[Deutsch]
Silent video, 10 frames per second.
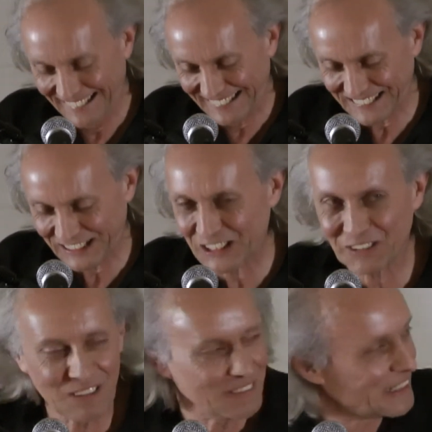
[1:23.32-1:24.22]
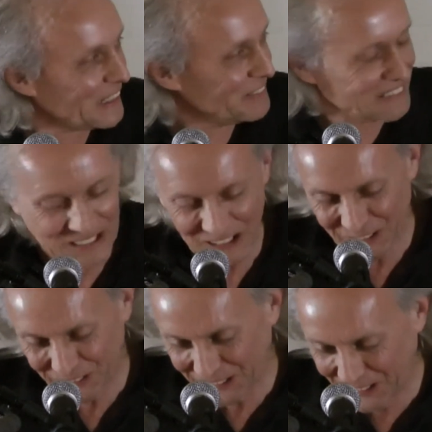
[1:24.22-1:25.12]
das kriegten wir bei keinem
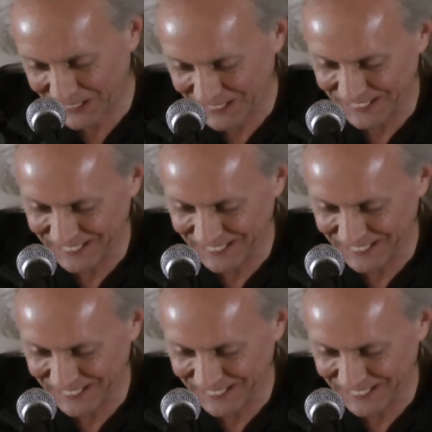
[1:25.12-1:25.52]
Richter durch.